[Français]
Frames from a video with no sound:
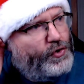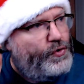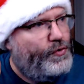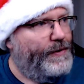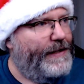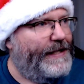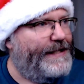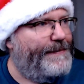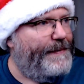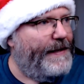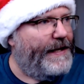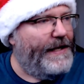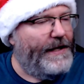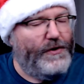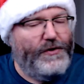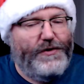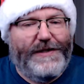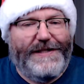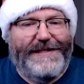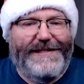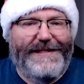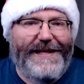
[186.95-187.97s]
une expérience de
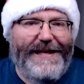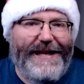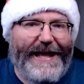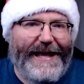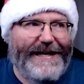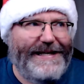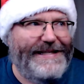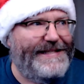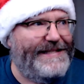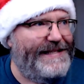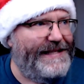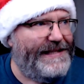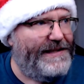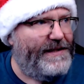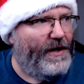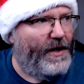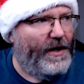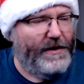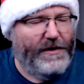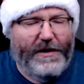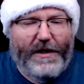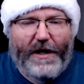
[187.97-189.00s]
style exit
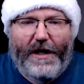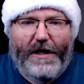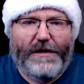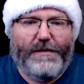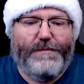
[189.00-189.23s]
unlock,